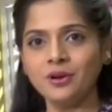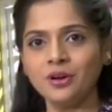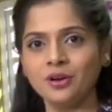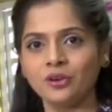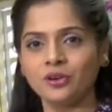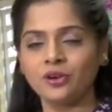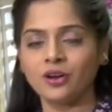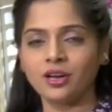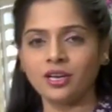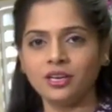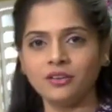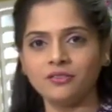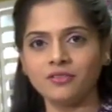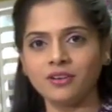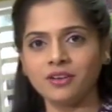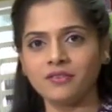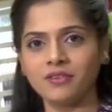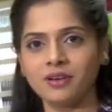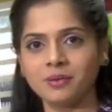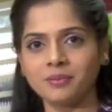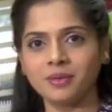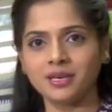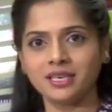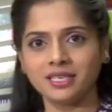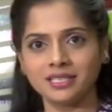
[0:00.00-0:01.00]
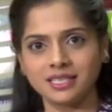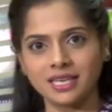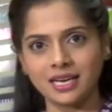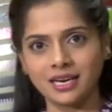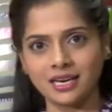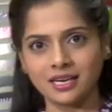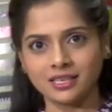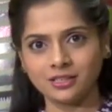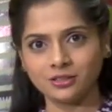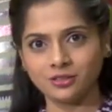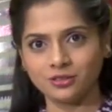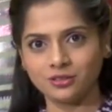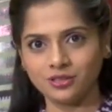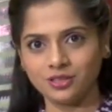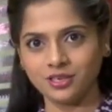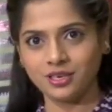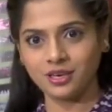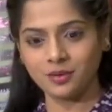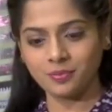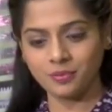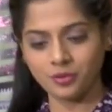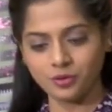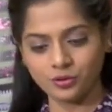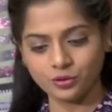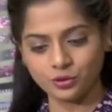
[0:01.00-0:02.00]
కాలీఫ్లవర్ మనం సలాడ్స్తో
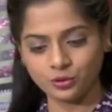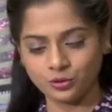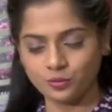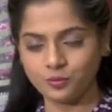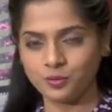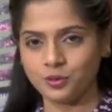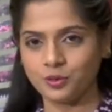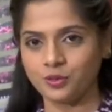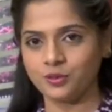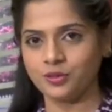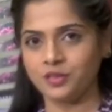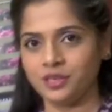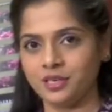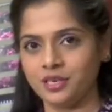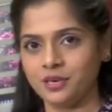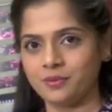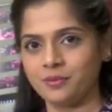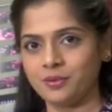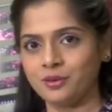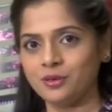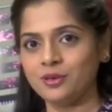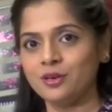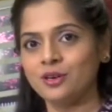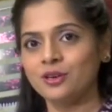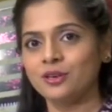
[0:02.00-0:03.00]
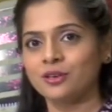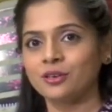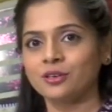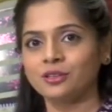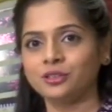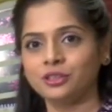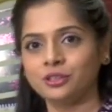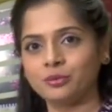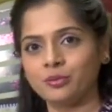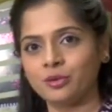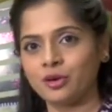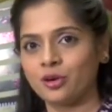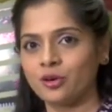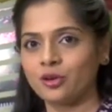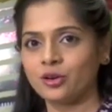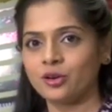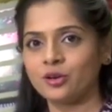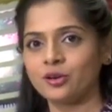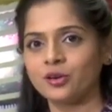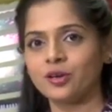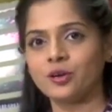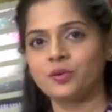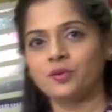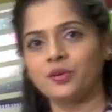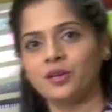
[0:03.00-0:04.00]
తిన్నప్పుడు సూప్స్తో తిన్నప్పుడు కొంచెం
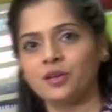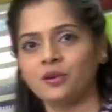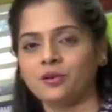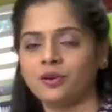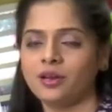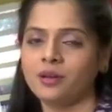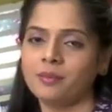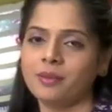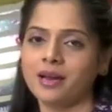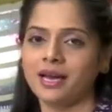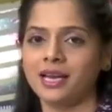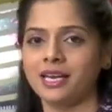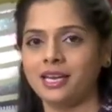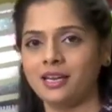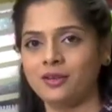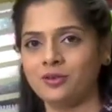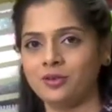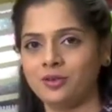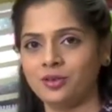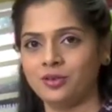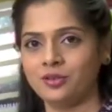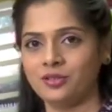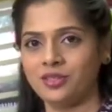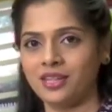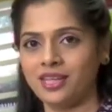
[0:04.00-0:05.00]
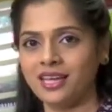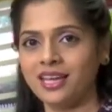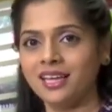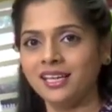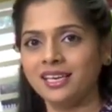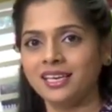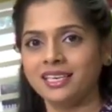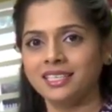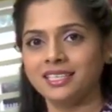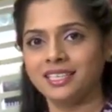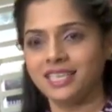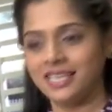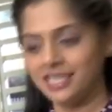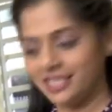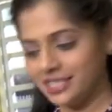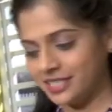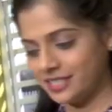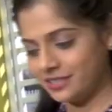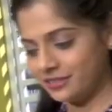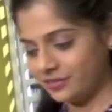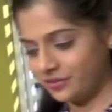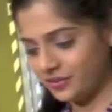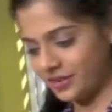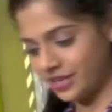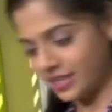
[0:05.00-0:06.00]
రారాగా ఉన్నా కూడా బాగానే ఉంటుంది
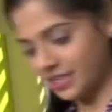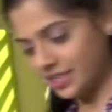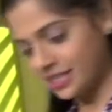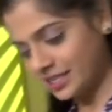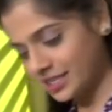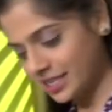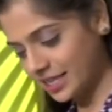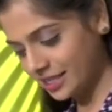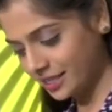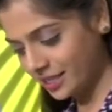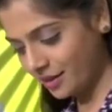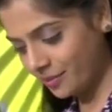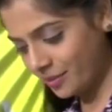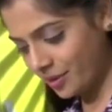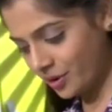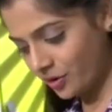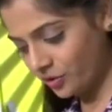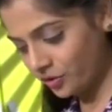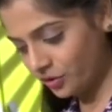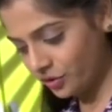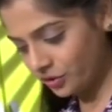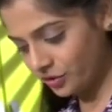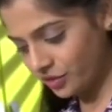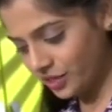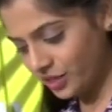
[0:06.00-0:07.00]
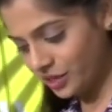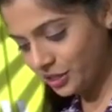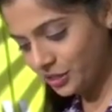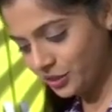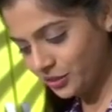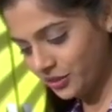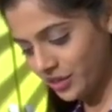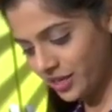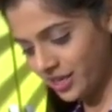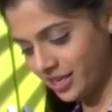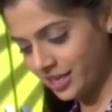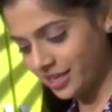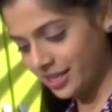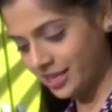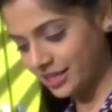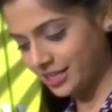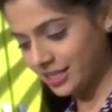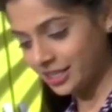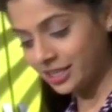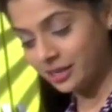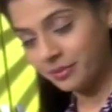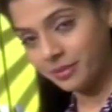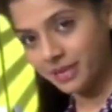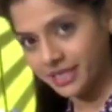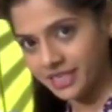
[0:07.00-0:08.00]
టేస్ట్ ఫ్రేగ్రెన్స్ అంతా బాగుంటుంది చూడండి
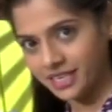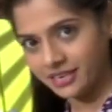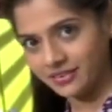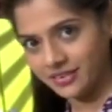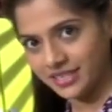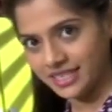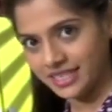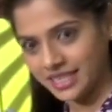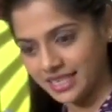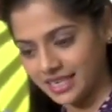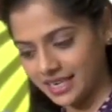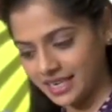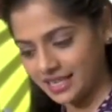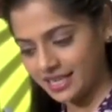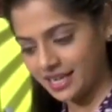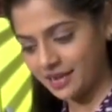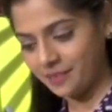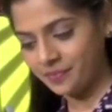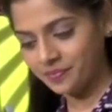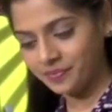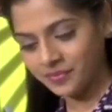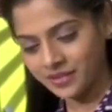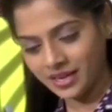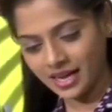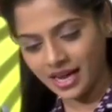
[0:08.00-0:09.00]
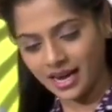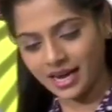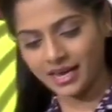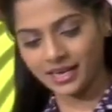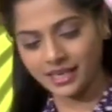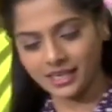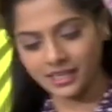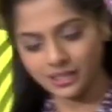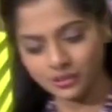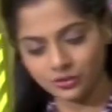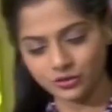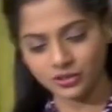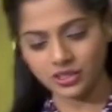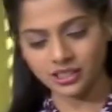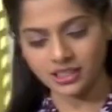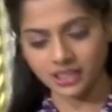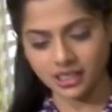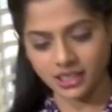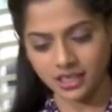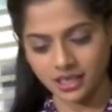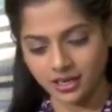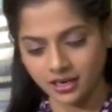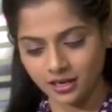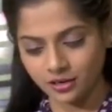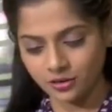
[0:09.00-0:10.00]
ఎందుకంటే బటర్ వేసాం కదా అండ్ ఇది కూడా
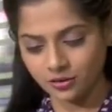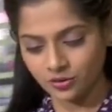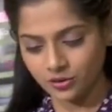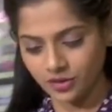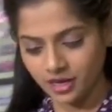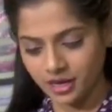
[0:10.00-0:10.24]
చక్కగా కుక్